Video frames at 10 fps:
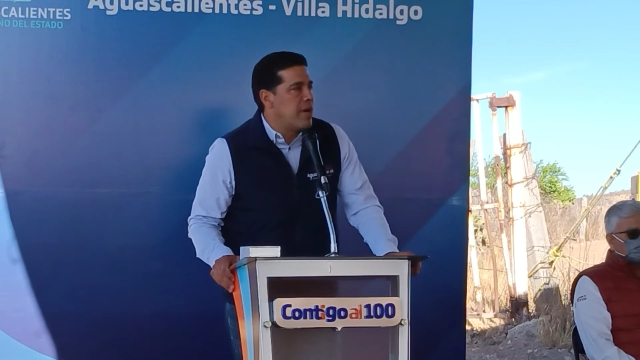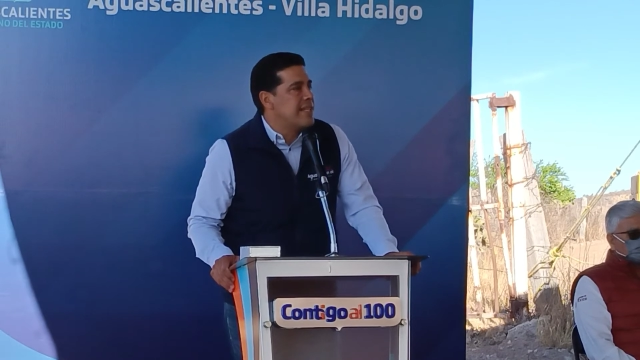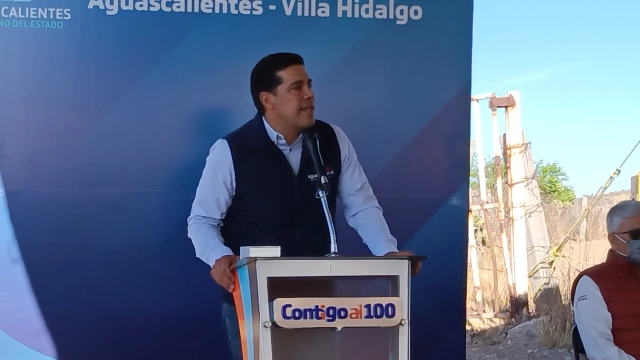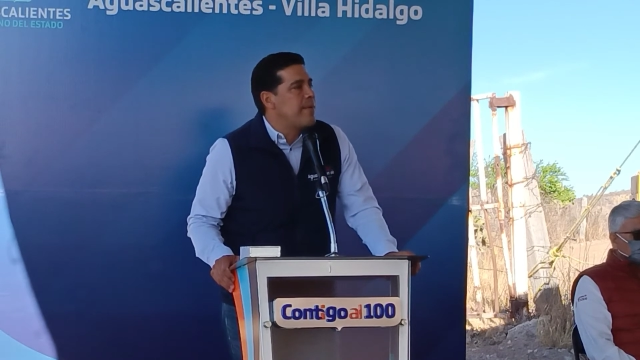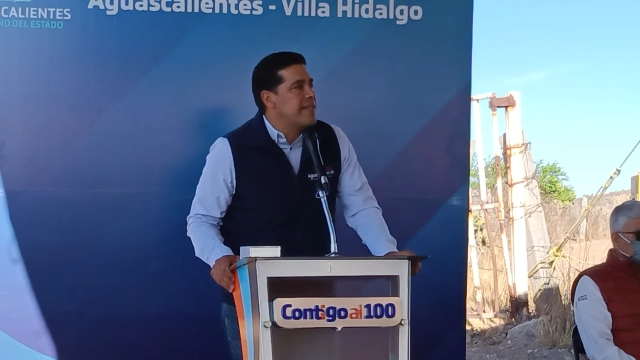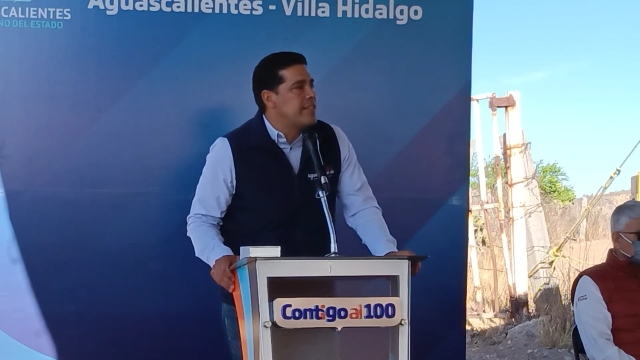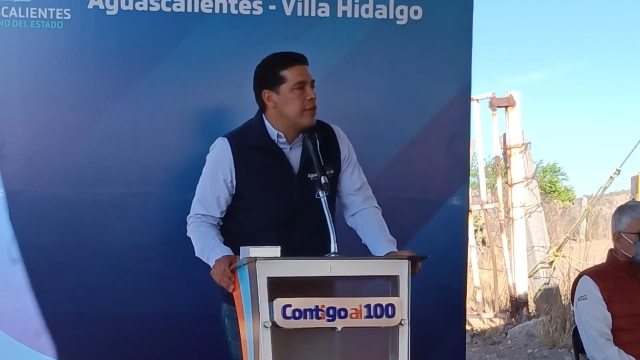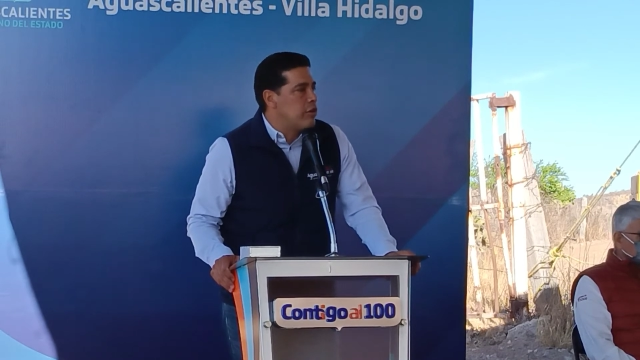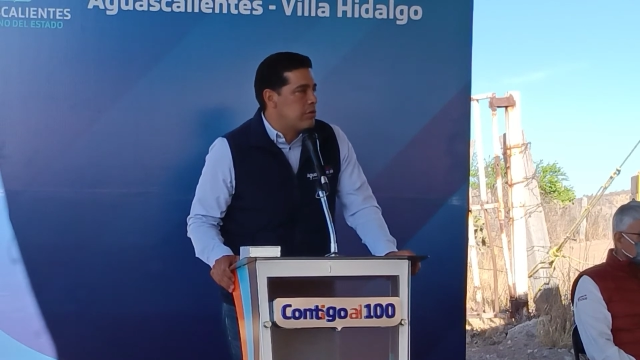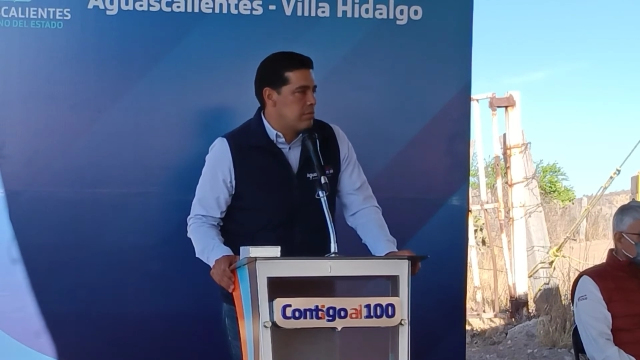por esa
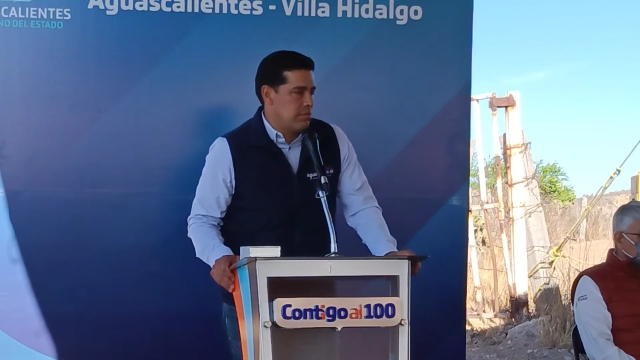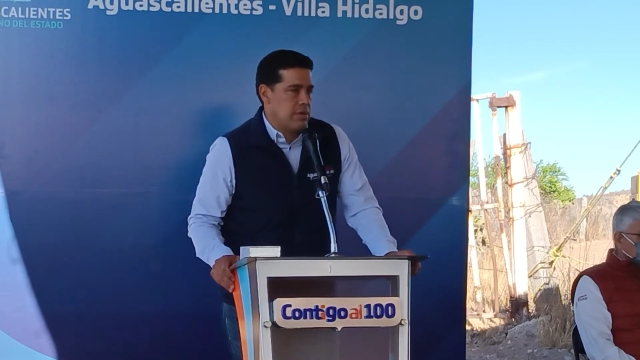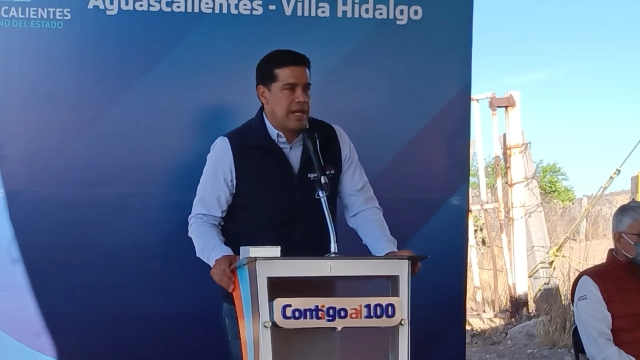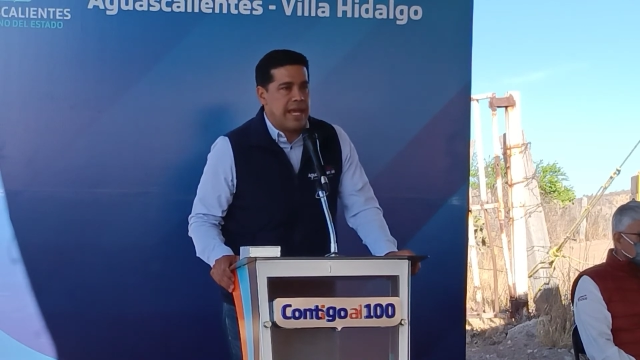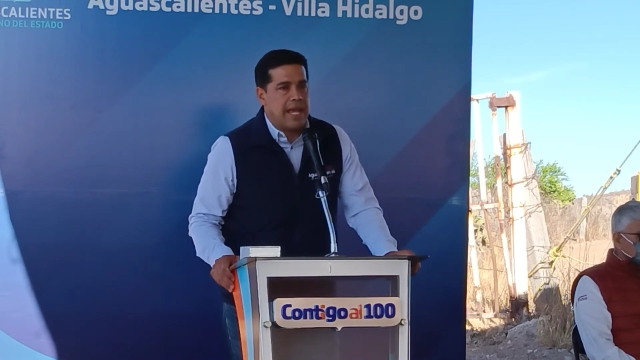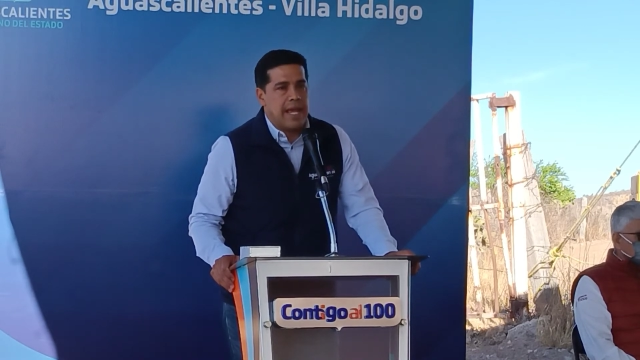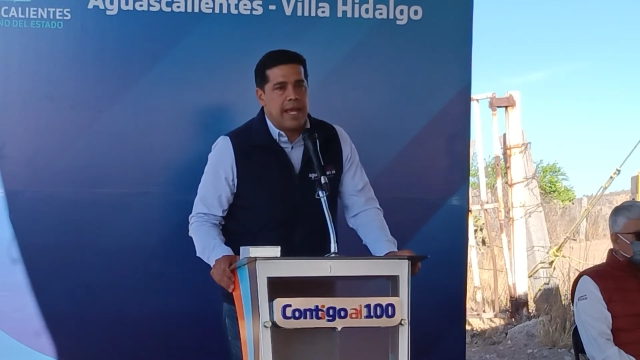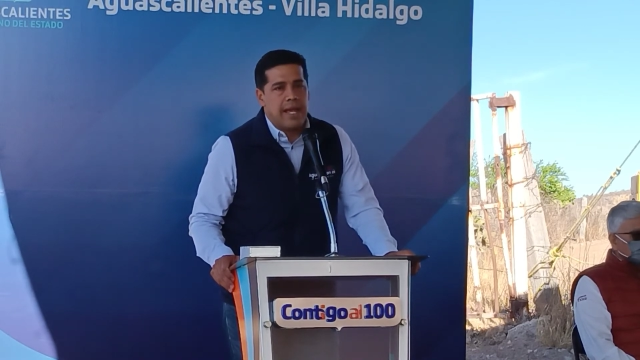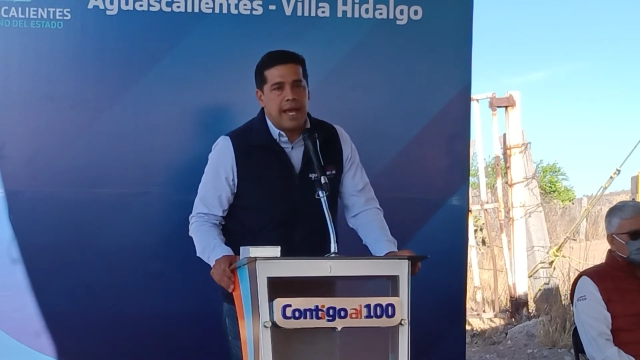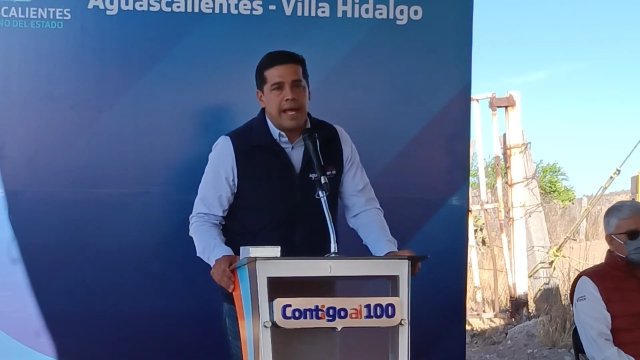visión
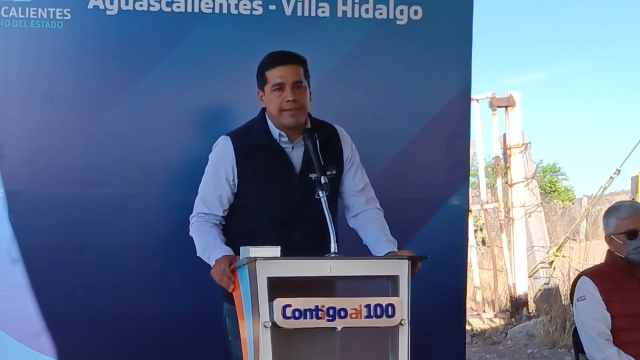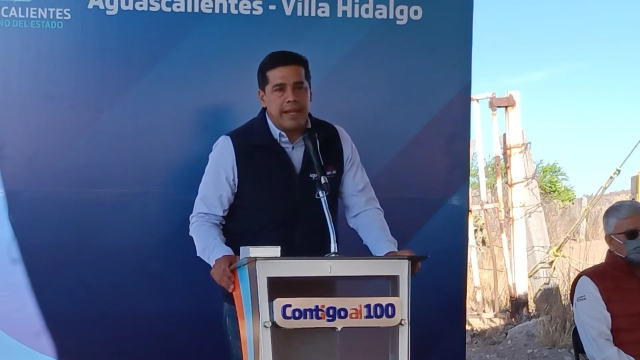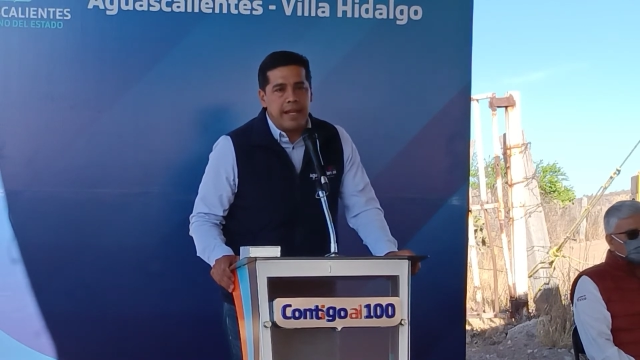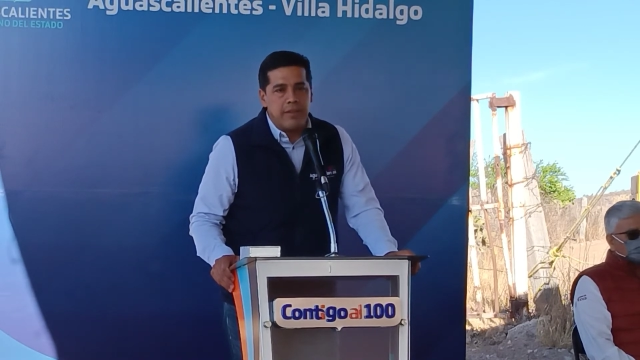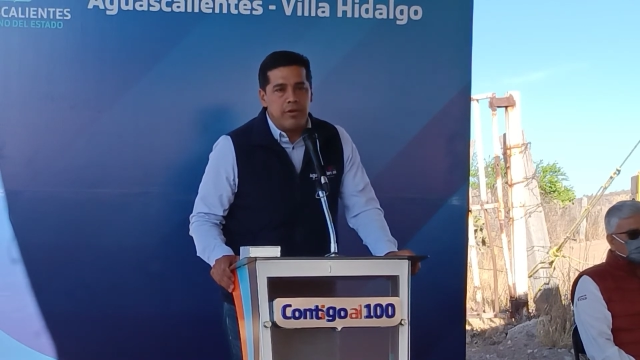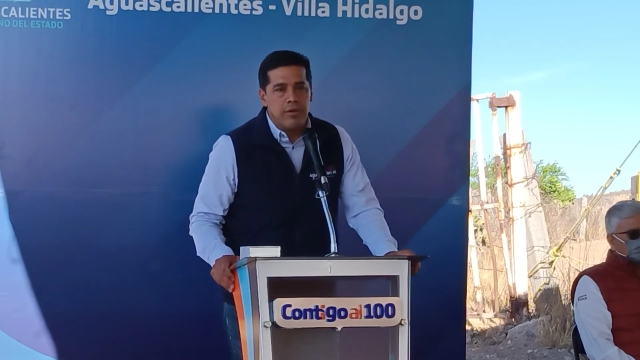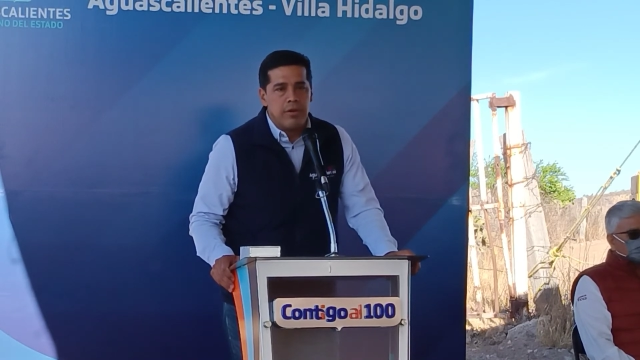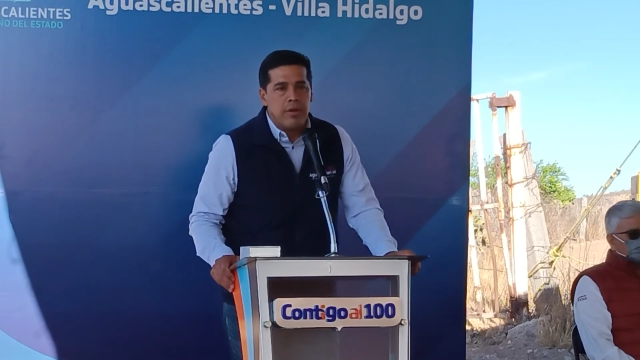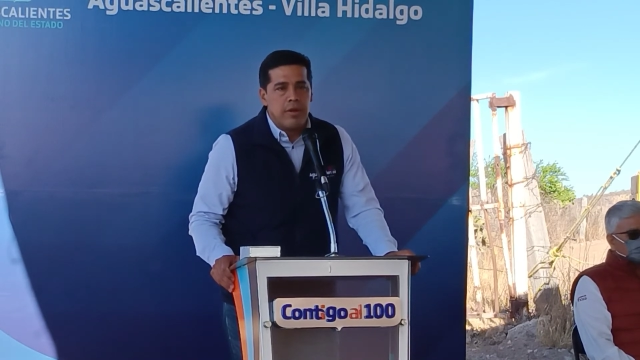que ha tenido